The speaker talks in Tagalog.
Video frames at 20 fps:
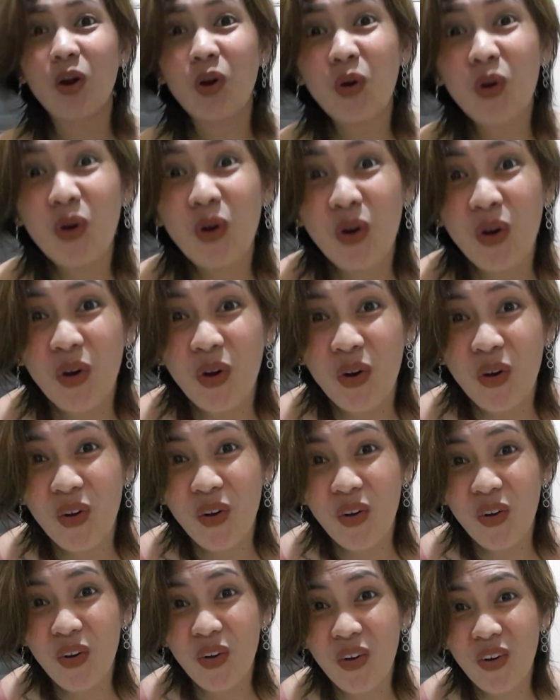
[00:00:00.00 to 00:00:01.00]
Oh,
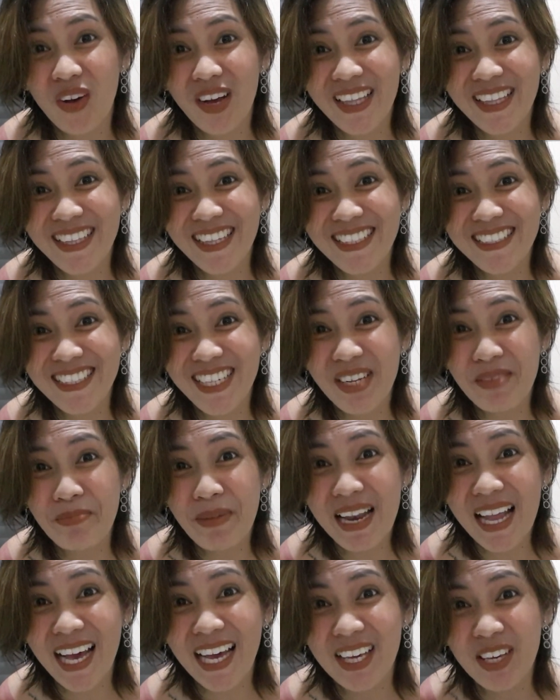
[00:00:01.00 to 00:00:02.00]
nandyan
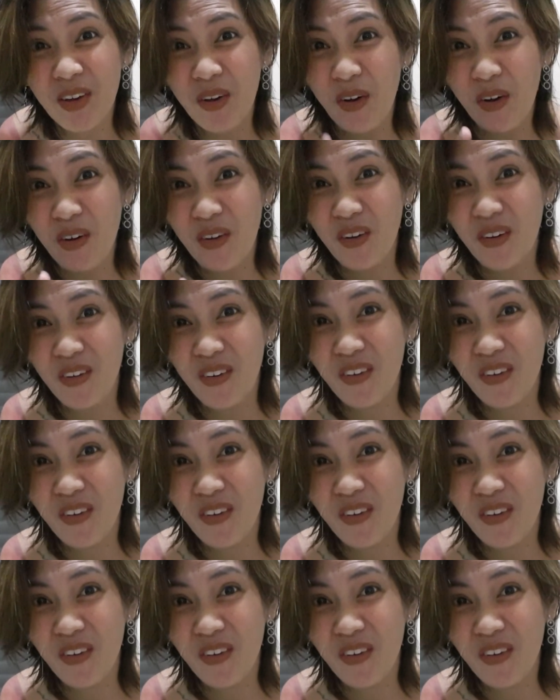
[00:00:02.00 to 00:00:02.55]
pala kayo?